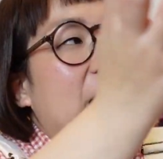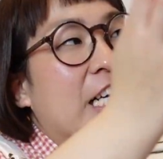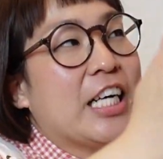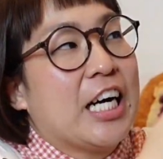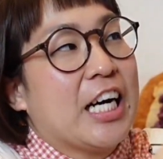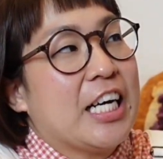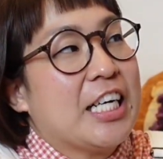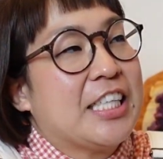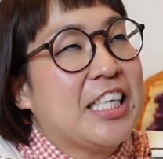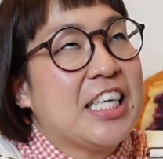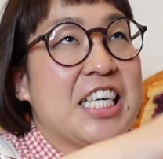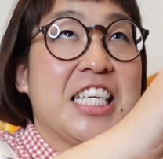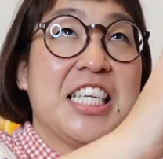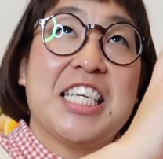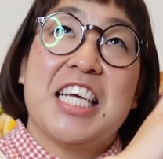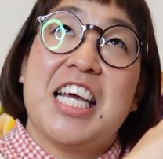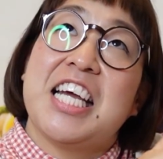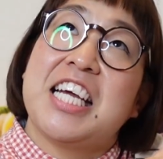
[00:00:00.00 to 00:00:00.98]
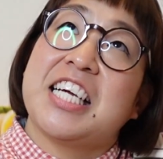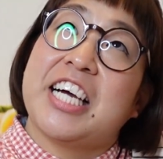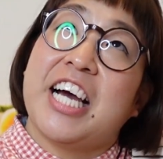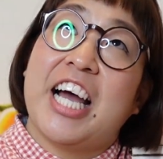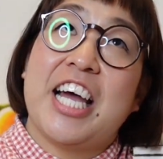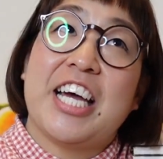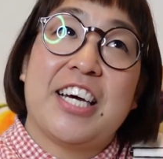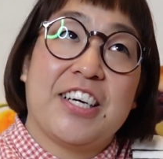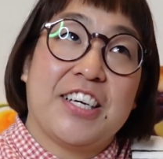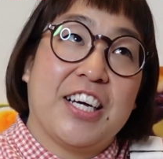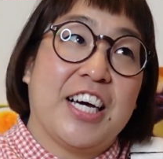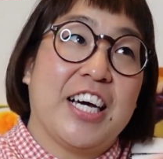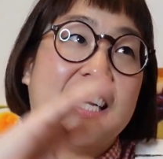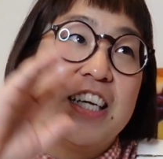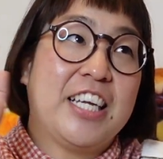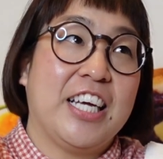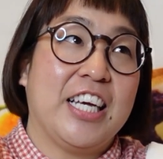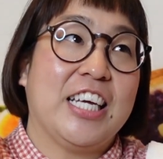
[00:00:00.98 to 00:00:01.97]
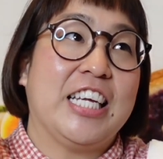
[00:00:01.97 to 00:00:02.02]
回、前々回ぐら
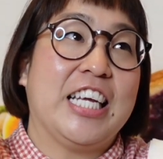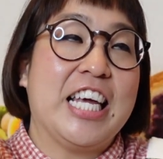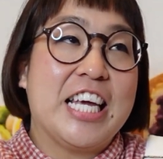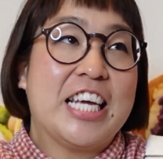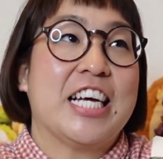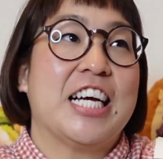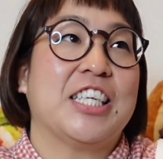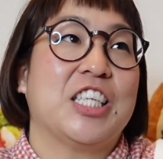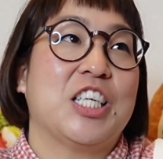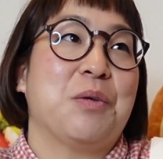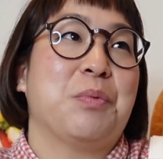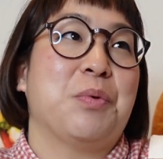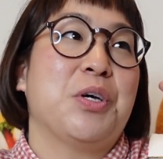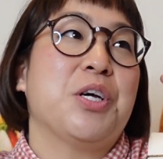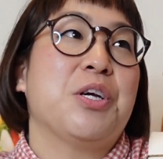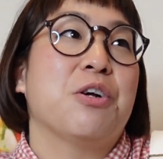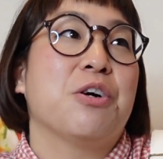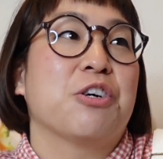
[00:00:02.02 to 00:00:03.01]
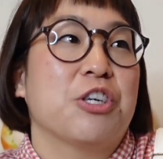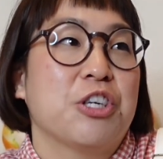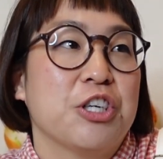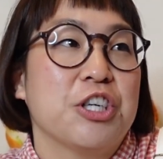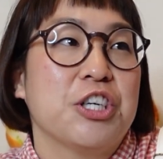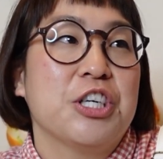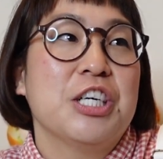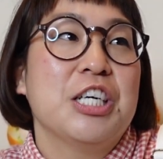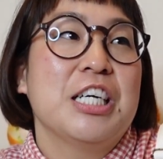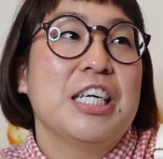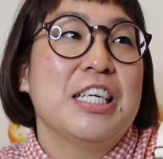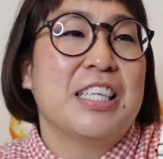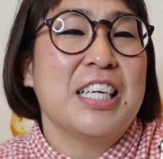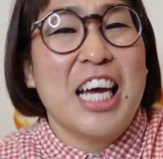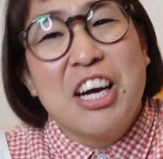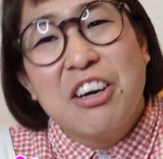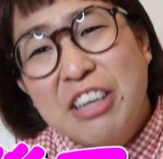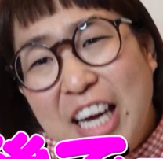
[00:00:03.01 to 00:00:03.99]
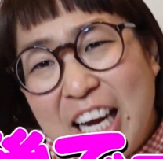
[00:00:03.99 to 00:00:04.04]
いに、妊活 Vlog、
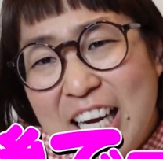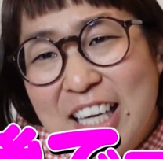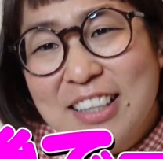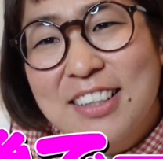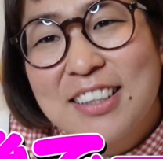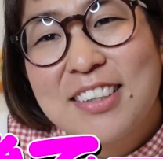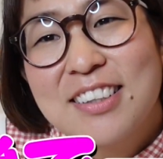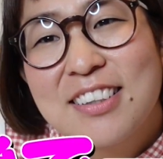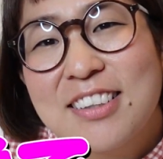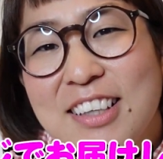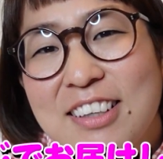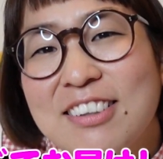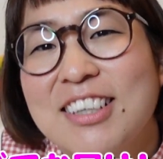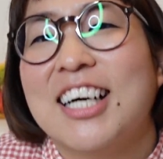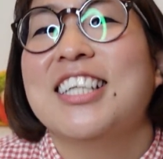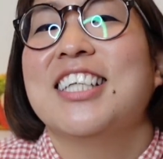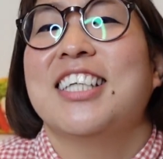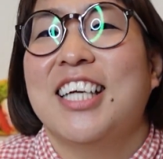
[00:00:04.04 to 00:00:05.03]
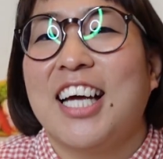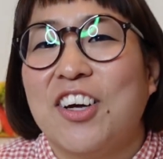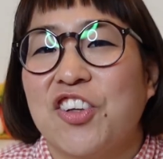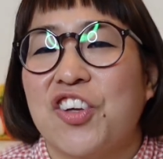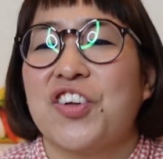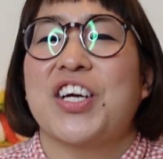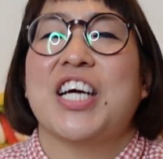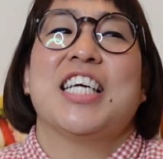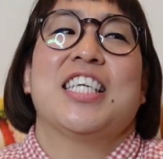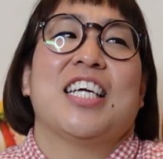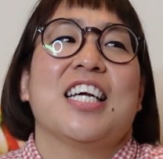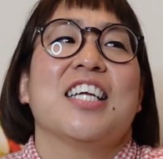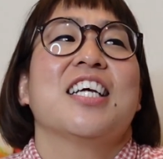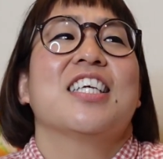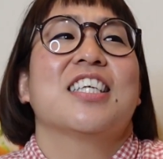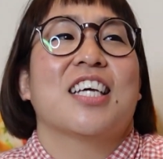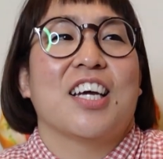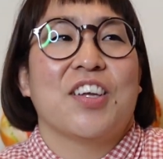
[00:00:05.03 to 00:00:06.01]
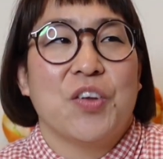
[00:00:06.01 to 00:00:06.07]
最後ですっていう感じでお届けしたん
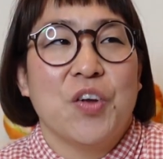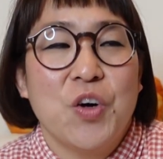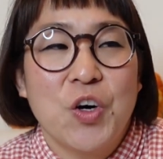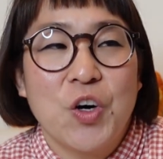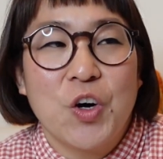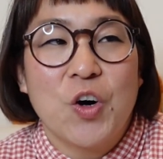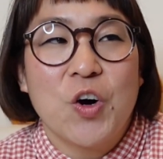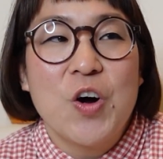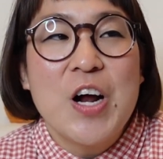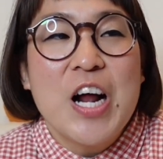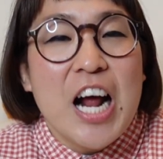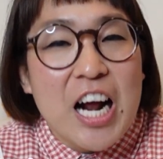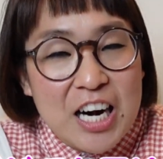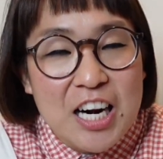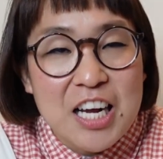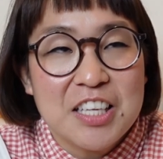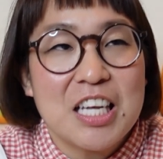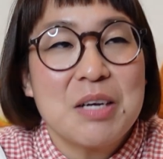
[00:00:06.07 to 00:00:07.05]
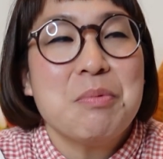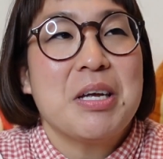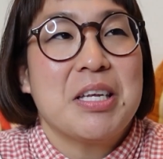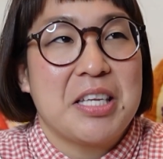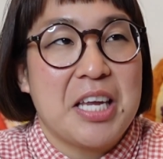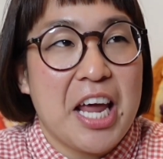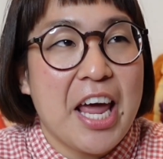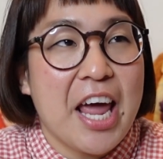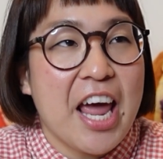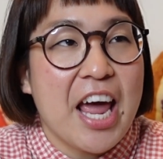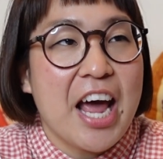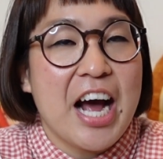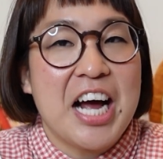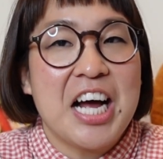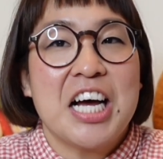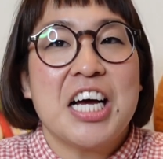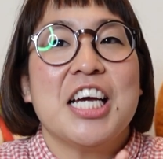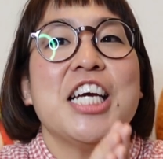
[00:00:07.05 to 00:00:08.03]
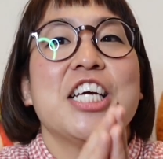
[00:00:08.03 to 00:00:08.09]
ですけど、改めて、
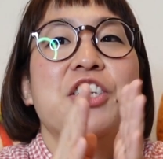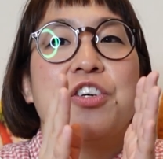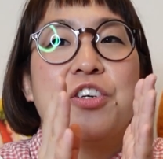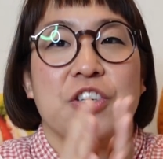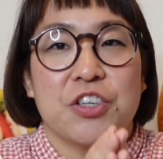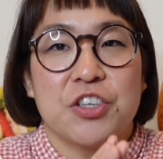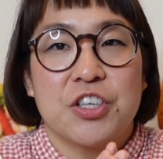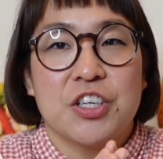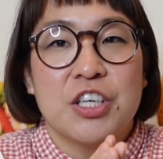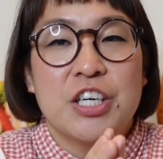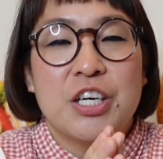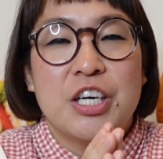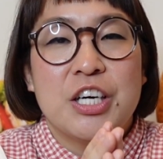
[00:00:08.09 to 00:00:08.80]
範囲食、